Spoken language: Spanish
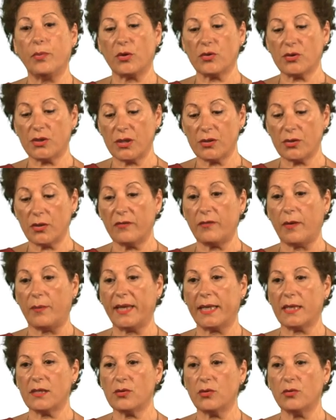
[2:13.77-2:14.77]
proceso de
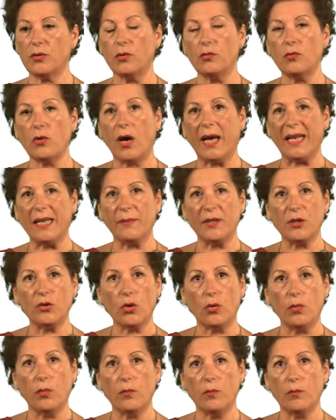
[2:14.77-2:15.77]
fabricación de unos
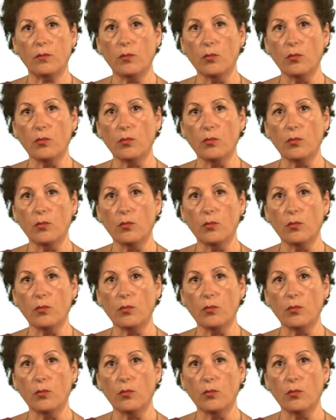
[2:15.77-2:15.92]
alimentos